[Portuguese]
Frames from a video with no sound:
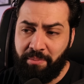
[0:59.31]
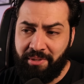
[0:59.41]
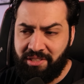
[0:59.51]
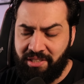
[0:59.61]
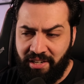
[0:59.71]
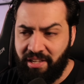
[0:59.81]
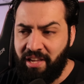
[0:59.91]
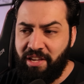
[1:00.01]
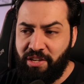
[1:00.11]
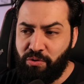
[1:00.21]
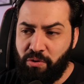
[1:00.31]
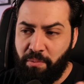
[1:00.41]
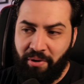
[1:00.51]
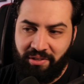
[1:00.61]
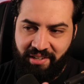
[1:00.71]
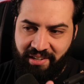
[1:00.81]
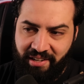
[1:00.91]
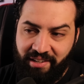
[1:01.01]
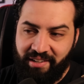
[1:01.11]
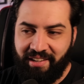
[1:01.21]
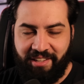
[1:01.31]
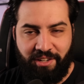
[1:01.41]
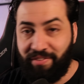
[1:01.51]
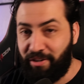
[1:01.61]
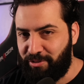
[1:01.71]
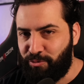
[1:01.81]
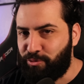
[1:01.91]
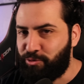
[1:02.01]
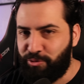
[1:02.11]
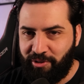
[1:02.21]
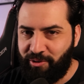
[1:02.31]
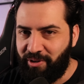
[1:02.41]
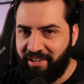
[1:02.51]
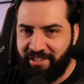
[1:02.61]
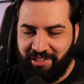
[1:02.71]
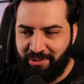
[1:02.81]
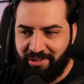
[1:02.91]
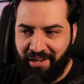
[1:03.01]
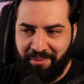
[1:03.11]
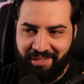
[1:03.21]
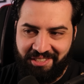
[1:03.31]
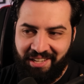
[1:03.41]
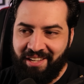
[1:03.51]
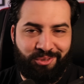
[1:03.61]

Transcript: o Aljamain Sterling e o Piotr Jan, né? Que não vai lutar um contra o outro agora, né? Já lutaram, mas